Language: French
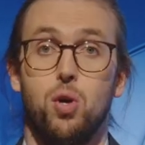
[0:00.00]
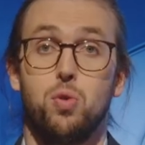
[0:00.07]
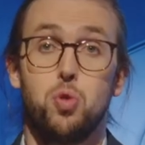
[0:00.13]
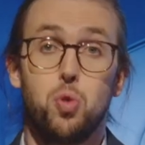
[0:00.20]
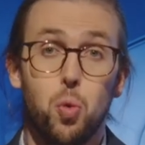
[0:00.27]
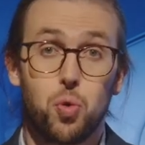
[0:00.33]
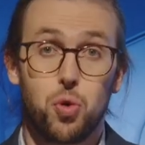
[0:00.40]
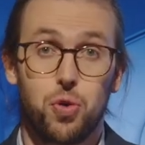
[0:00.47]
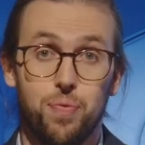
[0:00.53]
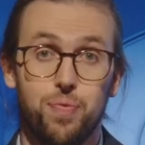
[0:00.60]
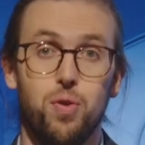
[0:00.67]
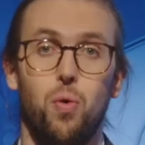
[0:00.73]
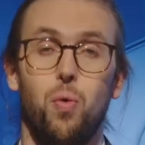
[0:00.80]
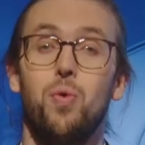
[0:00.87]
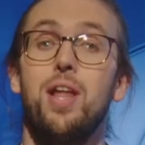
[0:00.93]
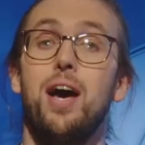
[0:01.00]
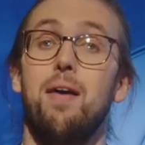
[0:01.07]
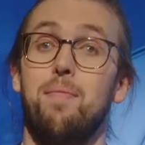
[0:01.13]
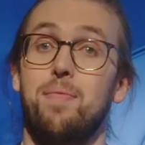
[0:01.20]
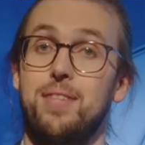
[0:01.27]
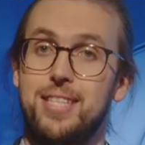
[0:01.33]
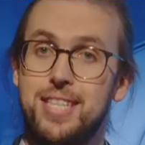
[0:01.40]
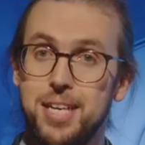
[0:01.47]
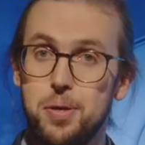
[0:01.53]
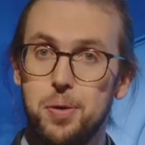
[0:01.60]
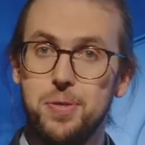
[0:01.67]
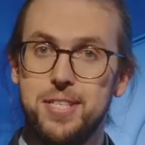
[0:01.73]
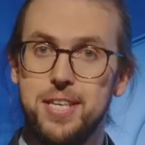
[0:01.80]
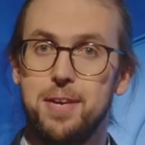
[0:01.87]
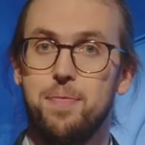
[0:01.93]
Donc, on a d'un
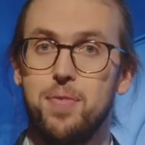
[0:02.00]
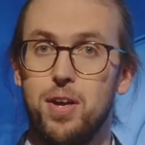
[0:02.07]
côté